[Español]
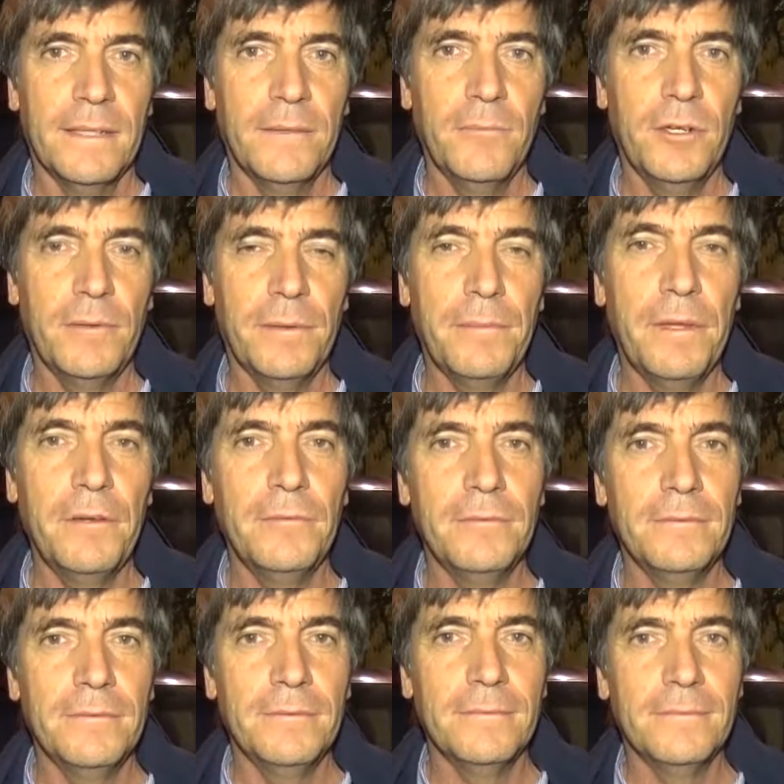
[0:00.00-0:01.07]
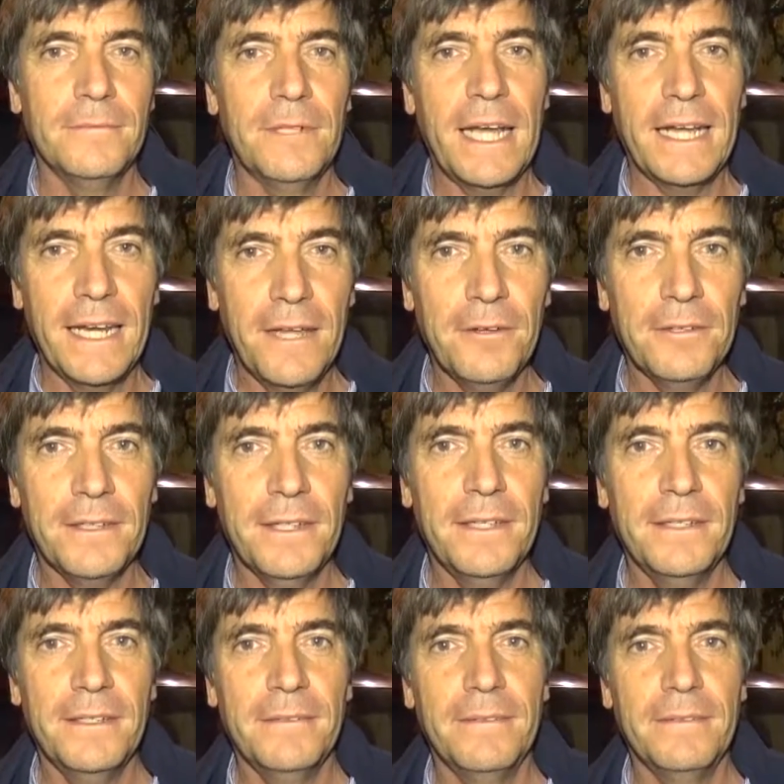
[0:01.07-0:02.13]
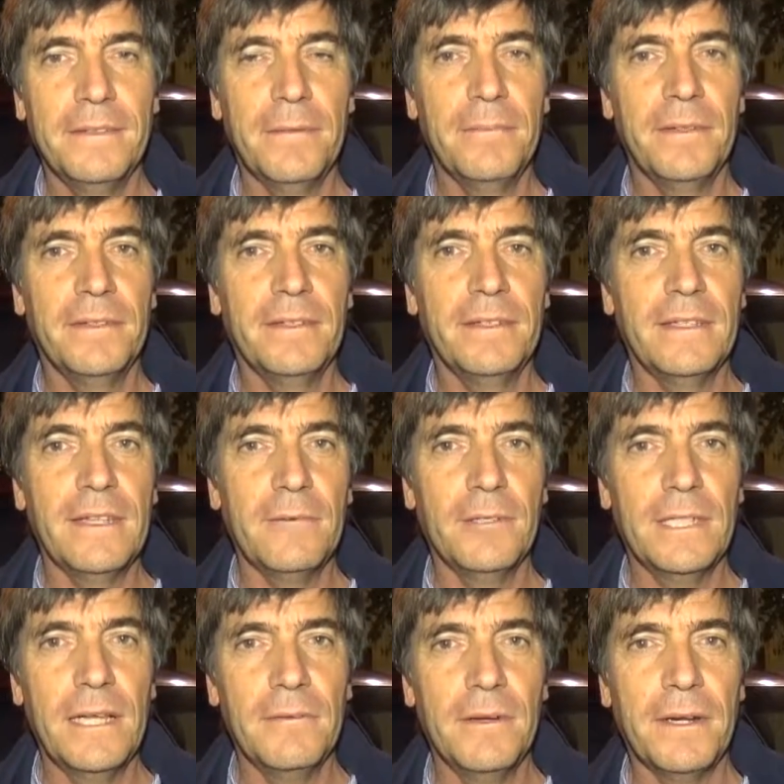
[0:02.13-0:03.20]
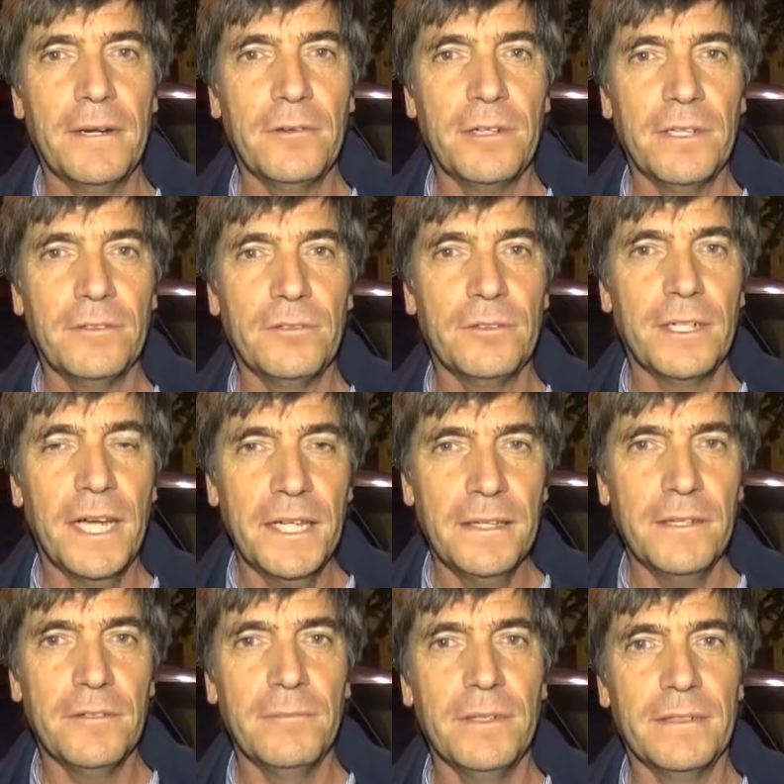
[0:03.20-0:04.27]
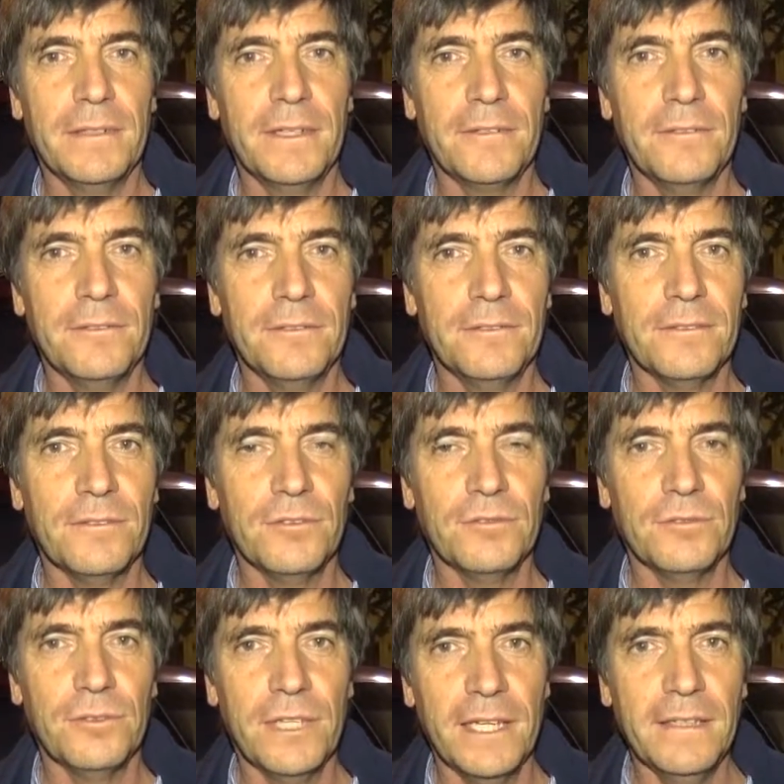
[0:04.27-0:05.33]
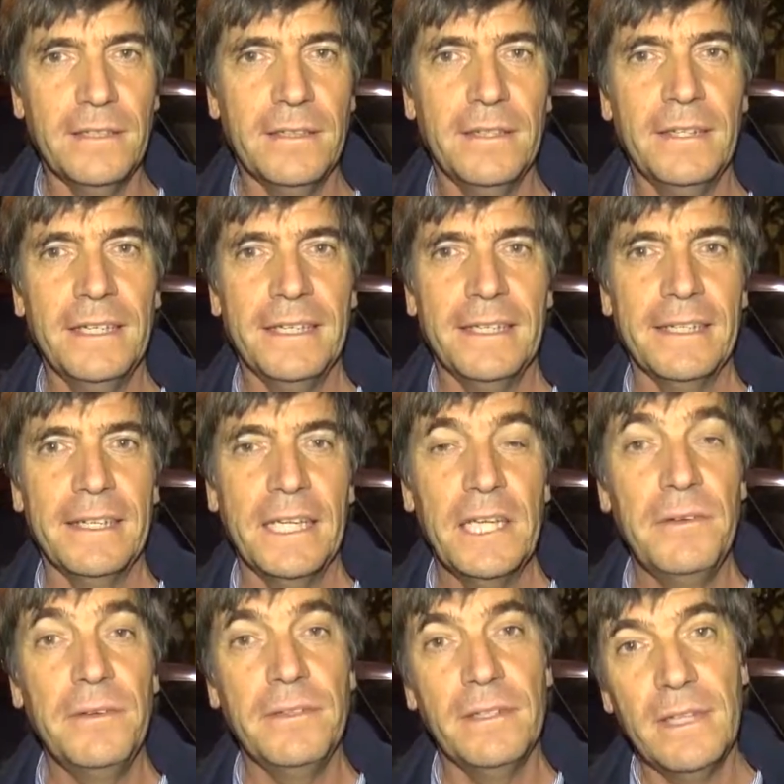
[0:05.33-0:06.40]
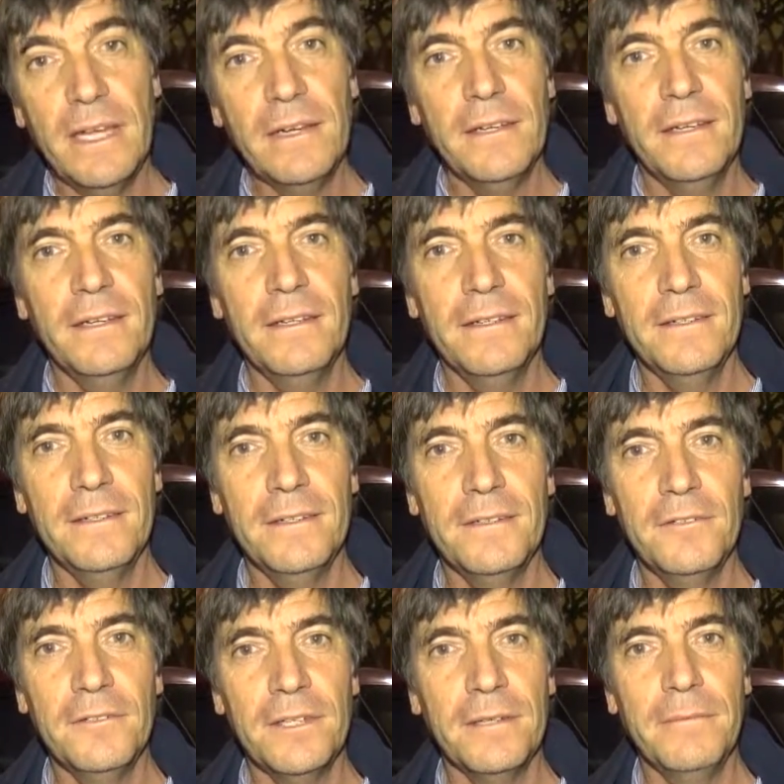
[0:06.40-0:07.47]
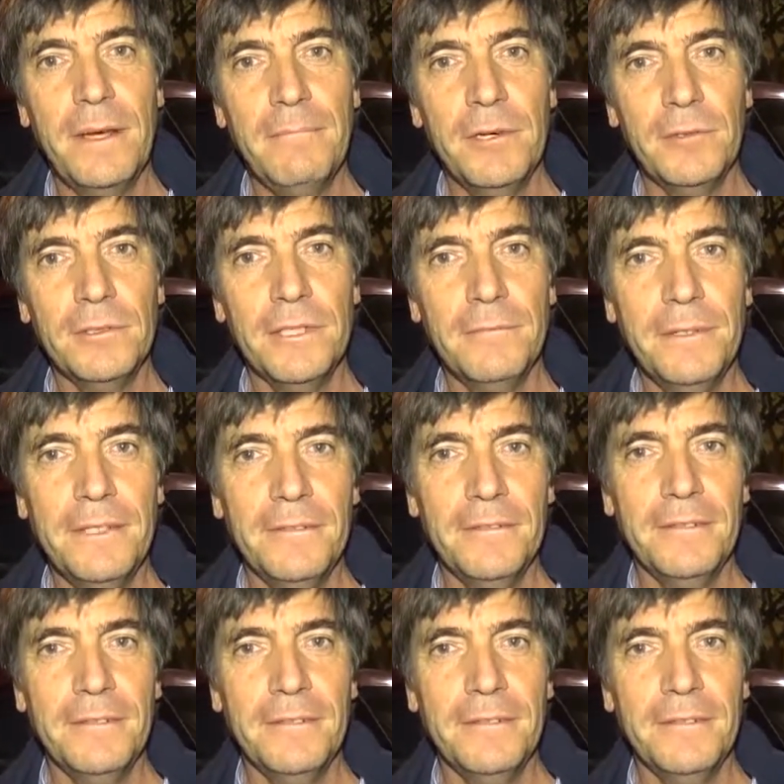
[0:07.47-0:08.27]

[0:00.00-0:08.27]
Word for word: Bueno, primero un, agrado estar en San Vicente de Tahuatagua, recorrer sus calles, conversar con, su gente y visitar eh, lo que más me gusta a mí,